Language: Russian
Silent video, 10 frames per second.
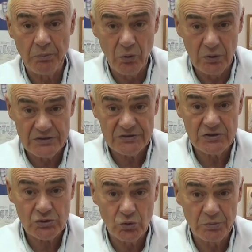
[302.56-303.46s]

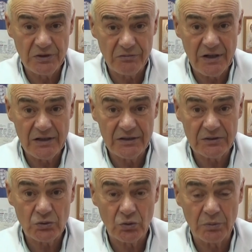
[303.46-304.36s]
полости, чтобы давали
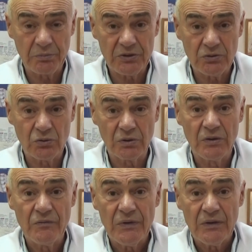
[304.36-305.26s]
отток, приток.
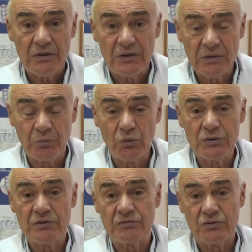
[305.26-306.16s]
И
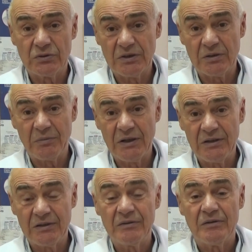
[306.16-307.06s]
будет все
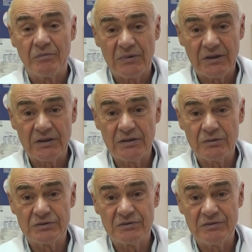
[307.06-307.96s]
нормально.
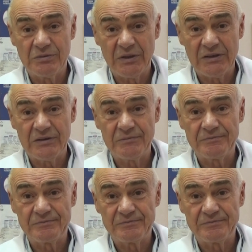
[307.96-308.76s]
Благодарю за внимание.